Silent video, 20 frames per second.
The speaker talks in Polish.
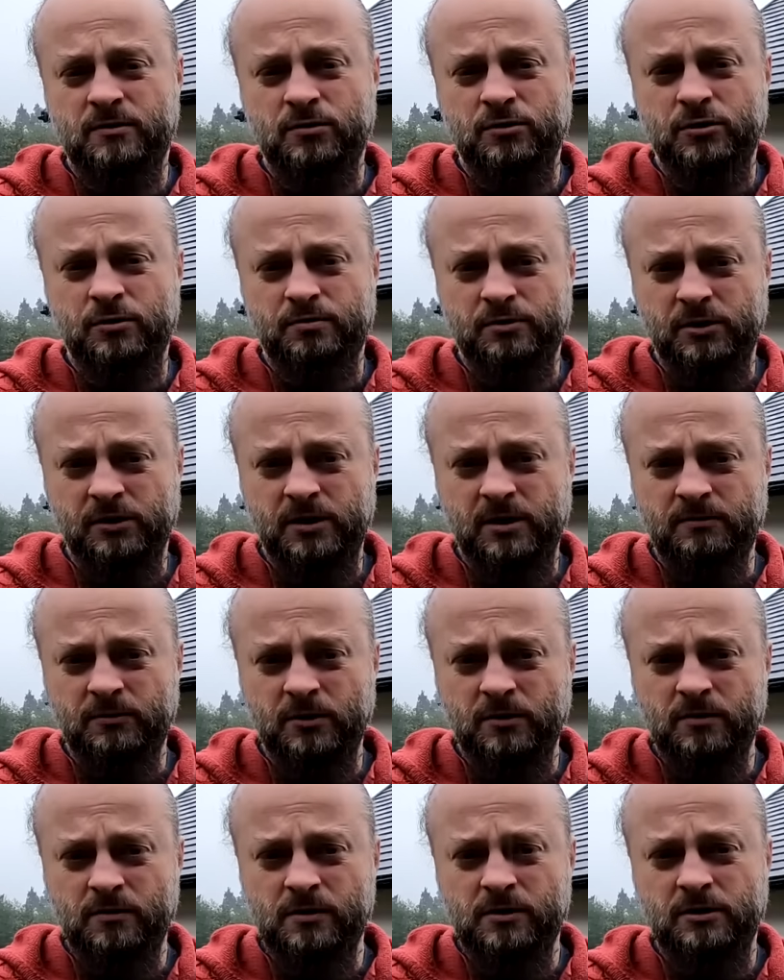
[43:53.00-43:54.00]
dużo przede
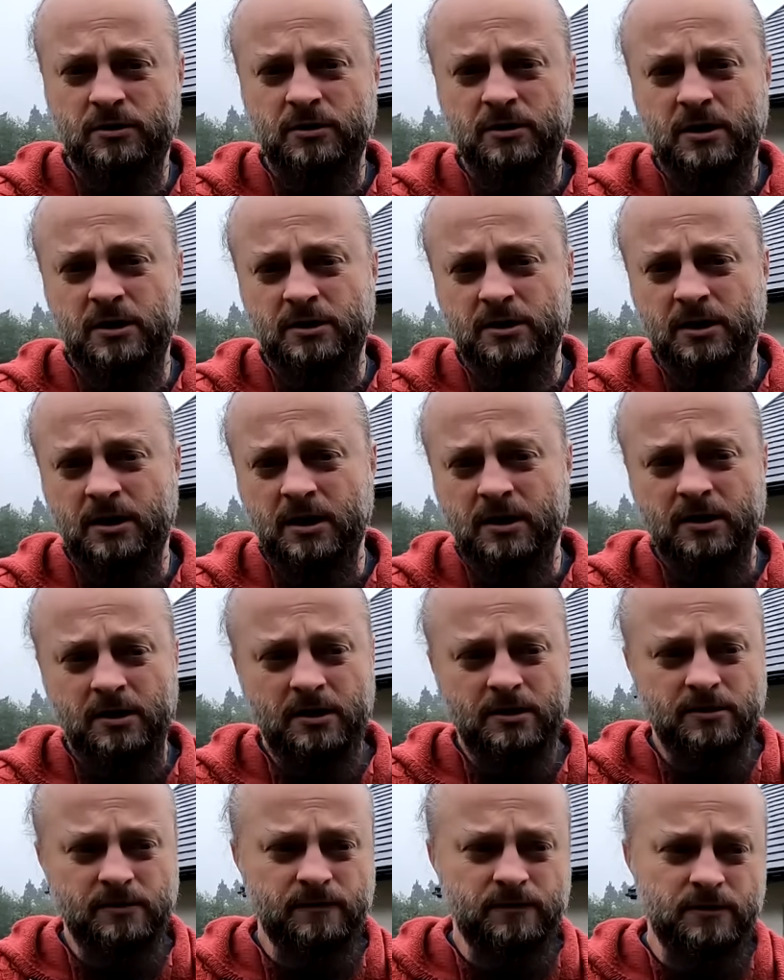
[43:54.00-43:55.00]
mną. Jeszcze
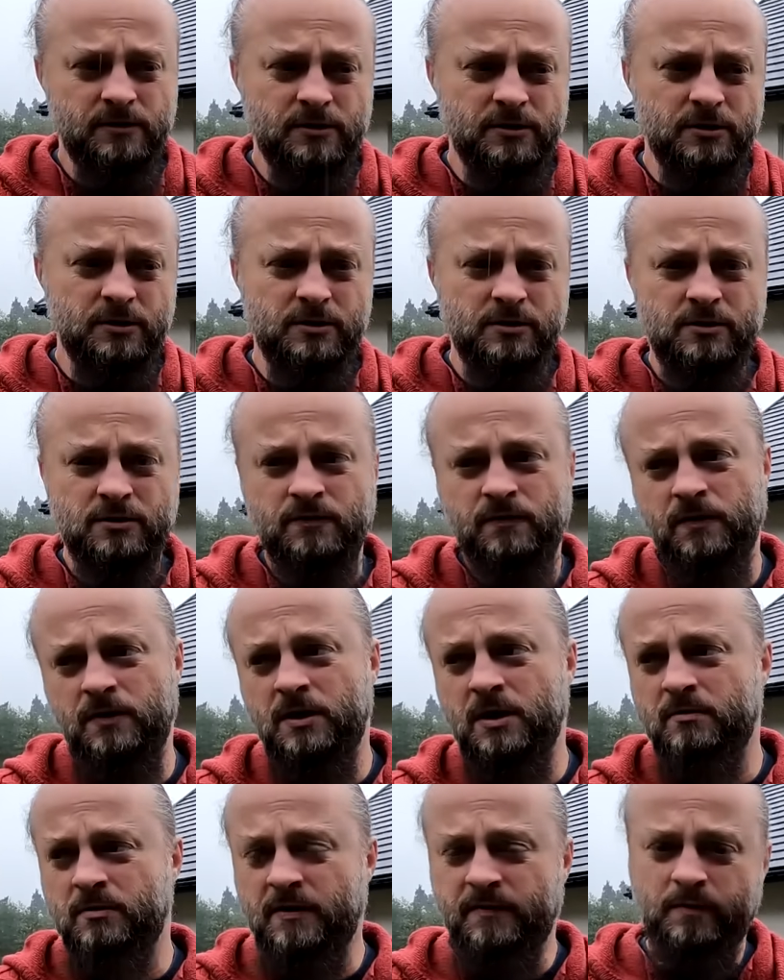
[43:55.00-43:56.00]
narzekania dziewczyn, że drzwi
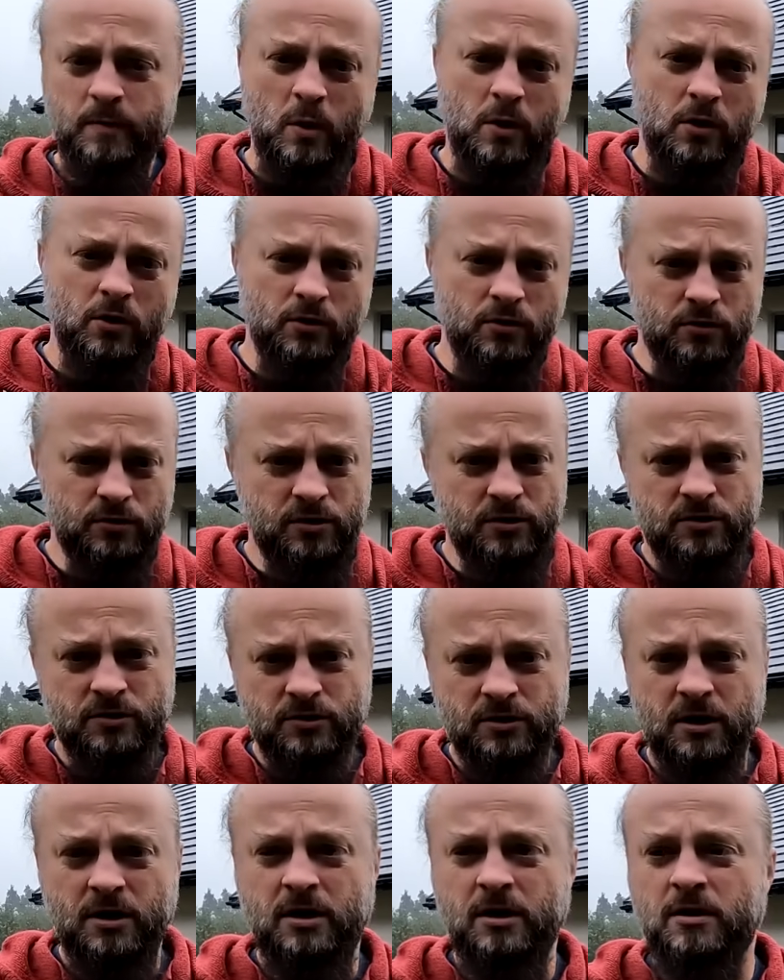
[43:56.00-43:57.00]
nie ma w pokoju czy
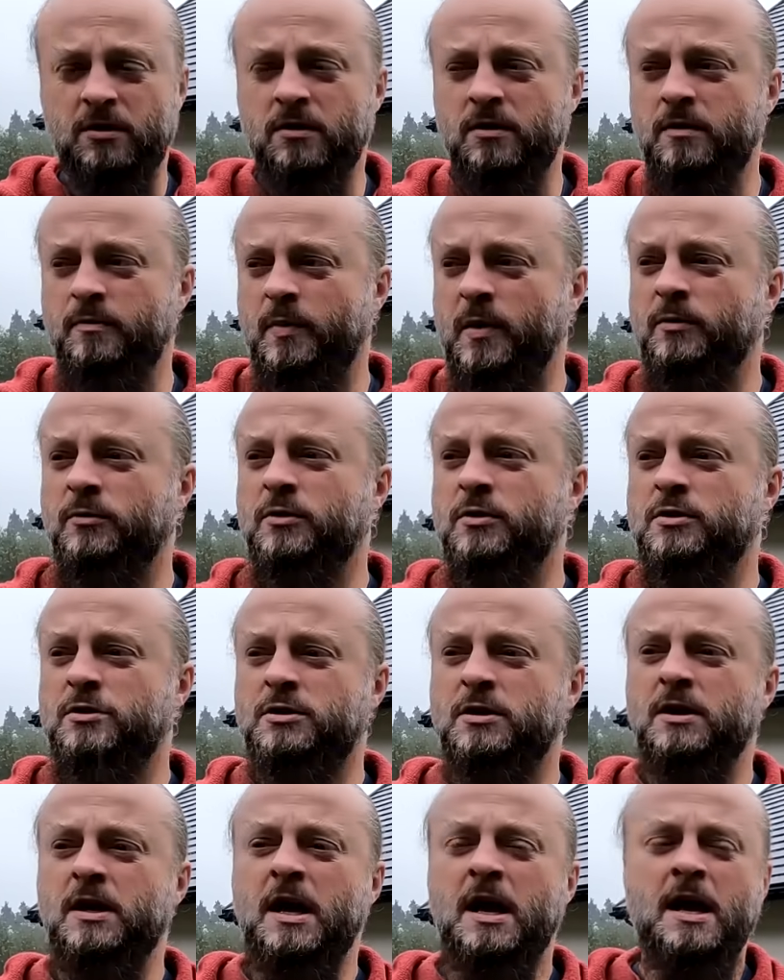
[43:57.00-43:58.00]
coś takiego i pełno
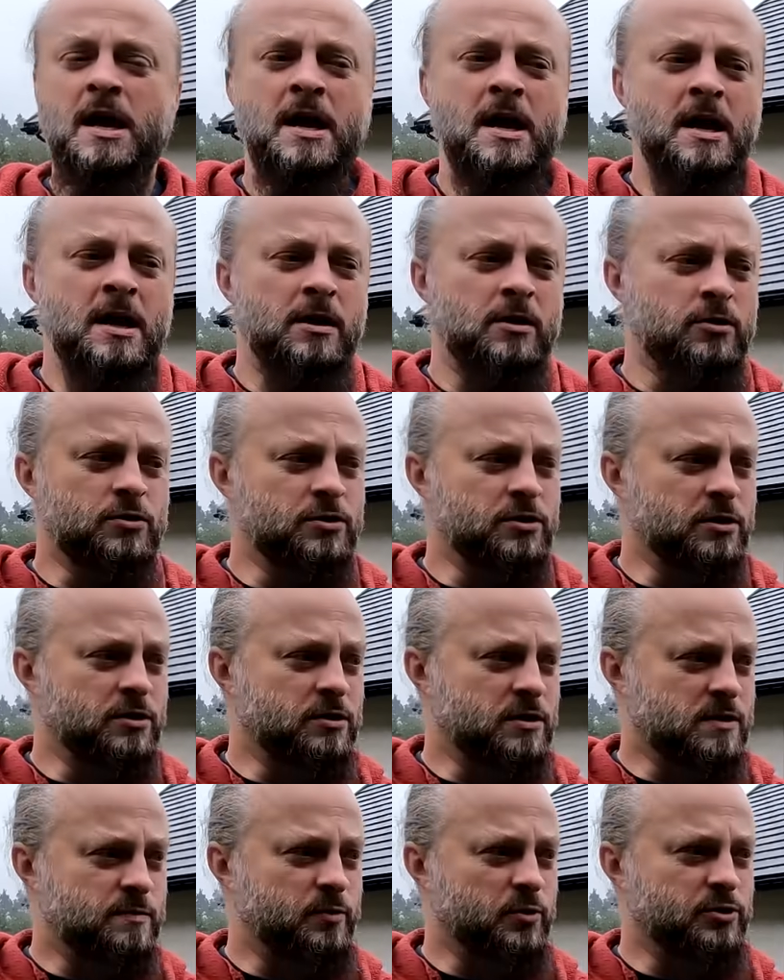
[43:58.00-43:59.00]
jeszcze różnych
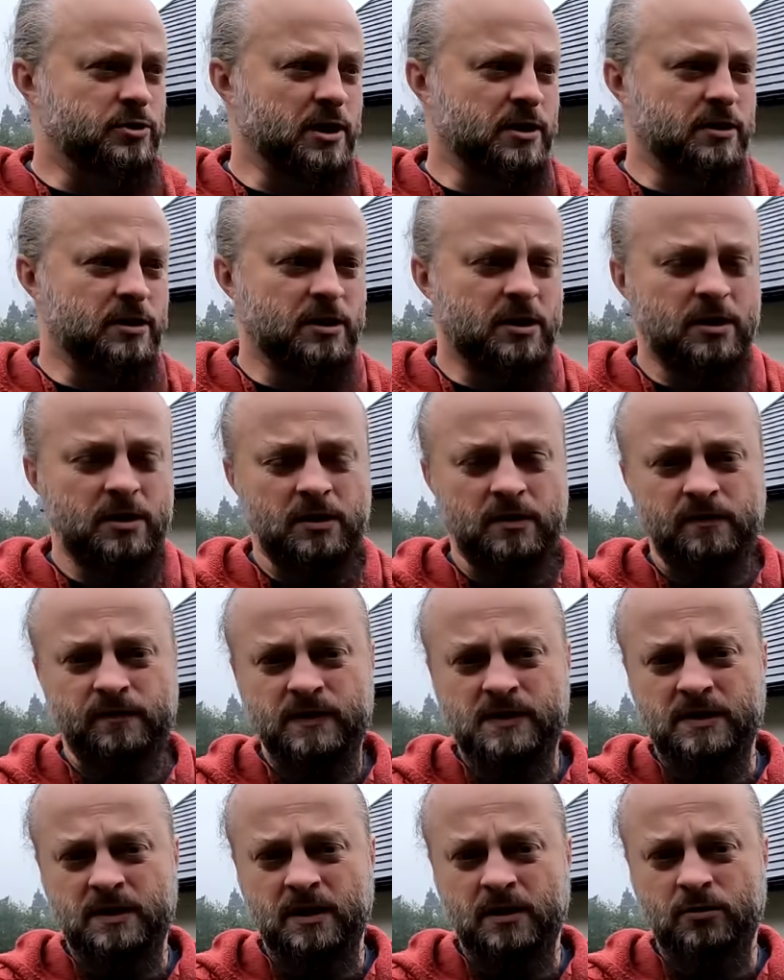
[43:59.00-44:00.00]
niespodzianek e,
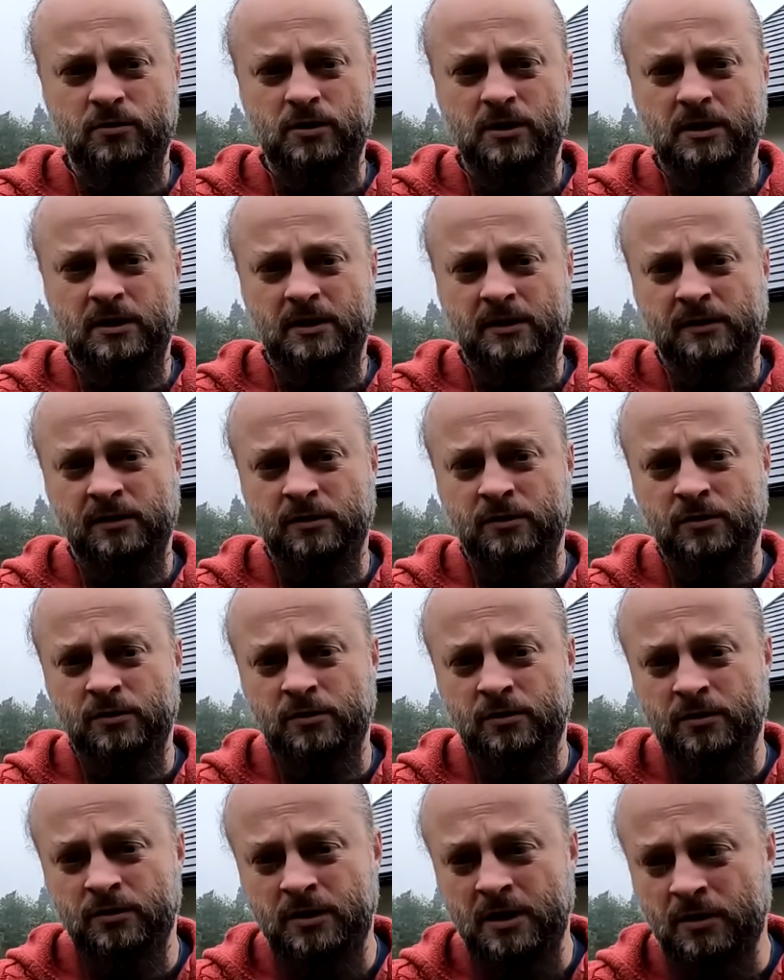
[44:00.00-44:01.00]
wyskakuje,
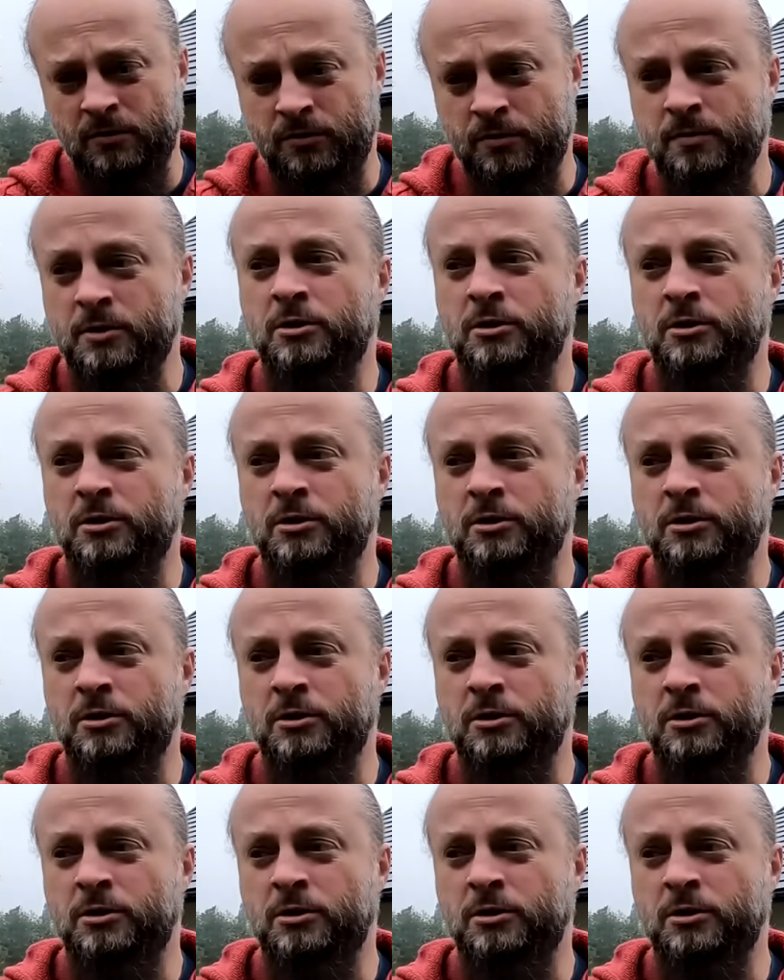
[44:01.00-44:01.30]
dlatego ja już